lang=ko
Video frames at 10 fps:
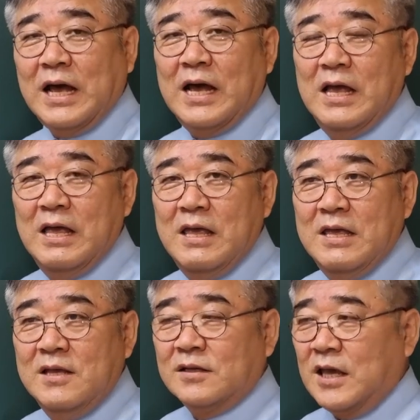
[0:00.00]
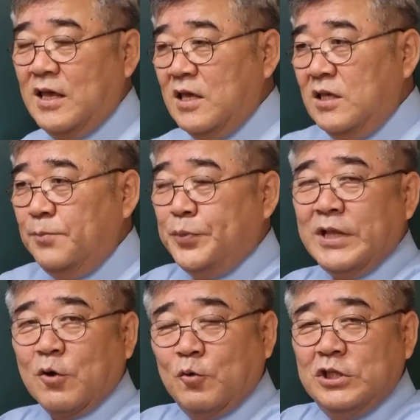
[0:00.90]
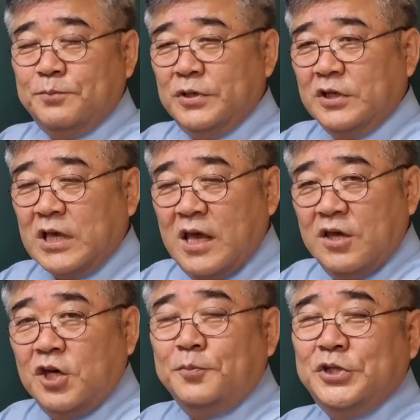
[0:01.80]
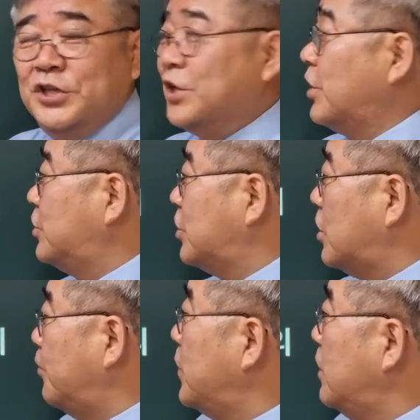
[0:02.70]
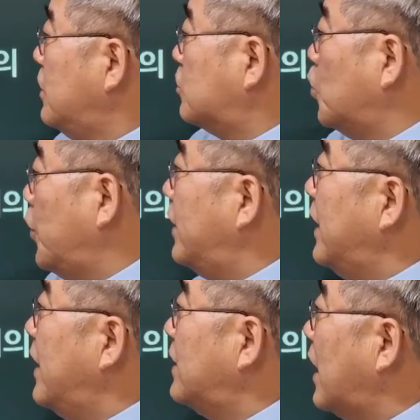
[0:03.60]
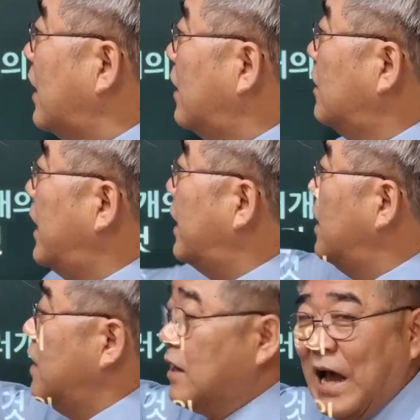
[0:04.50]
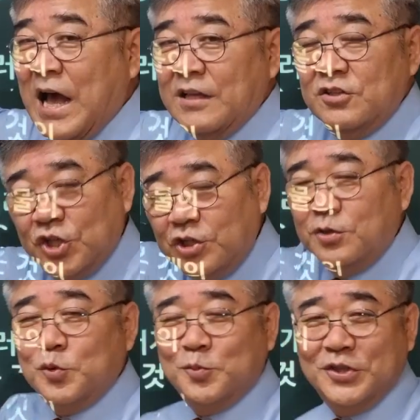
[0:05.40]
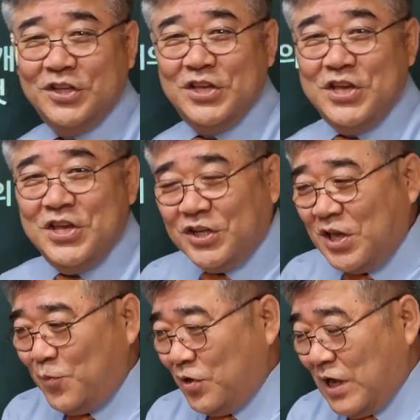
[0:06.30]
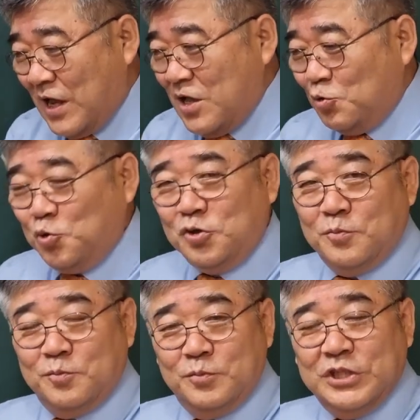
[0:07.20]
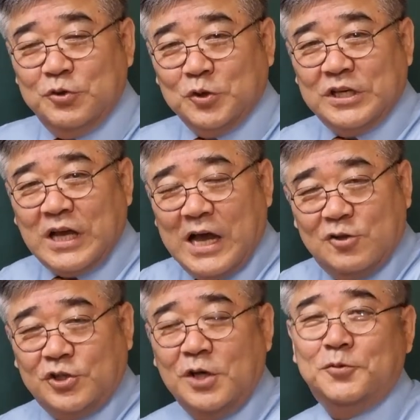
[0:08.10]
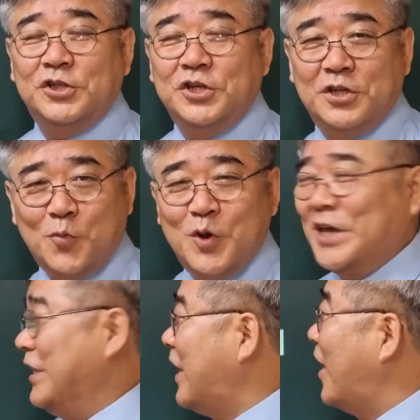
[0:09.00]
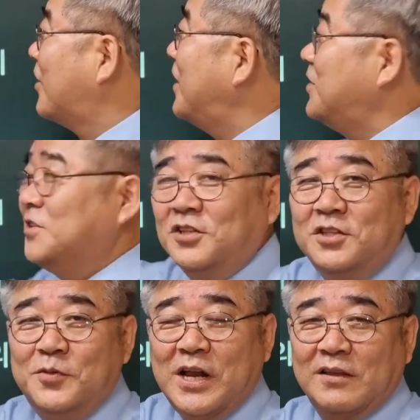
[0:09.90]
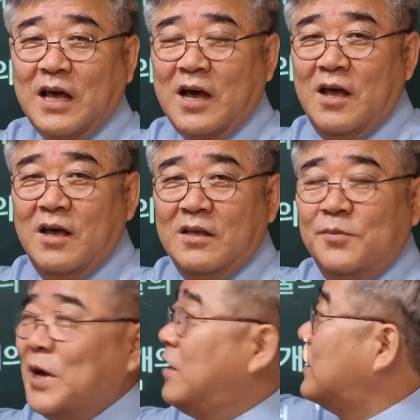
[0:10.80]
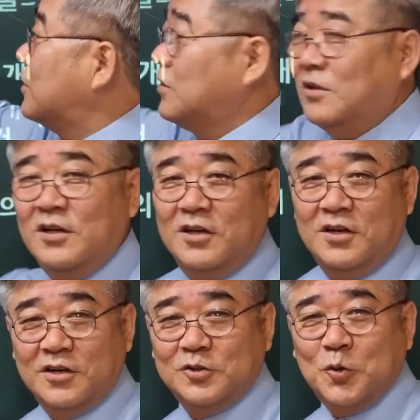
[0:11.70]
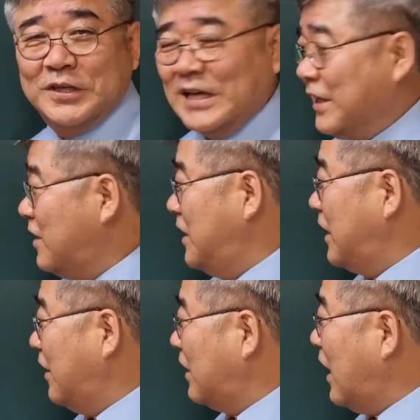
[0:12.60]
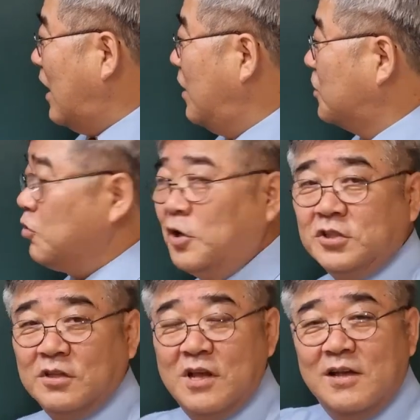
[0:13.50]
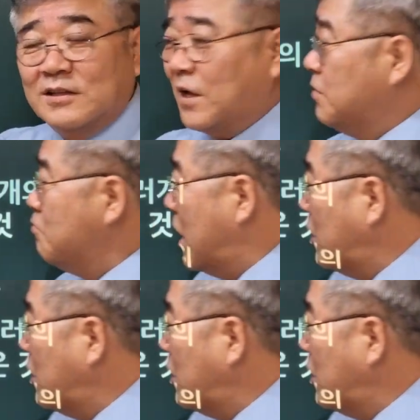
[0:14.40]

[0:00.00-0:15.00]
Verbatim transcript: 있다. 이렇게 잎이나 꽃잎이 이렇게 겹쳐 있는 것처럼 이 소의 내장에간 천엽 부분은 이렇게 뭔가 주름진 곳이 아주 겹쳐져 있는 모양이 있다. 그래서 천엽이라 한다. 이 말을 따서 어, 소의 장기를 얘기한다. 그리고 이것은 다른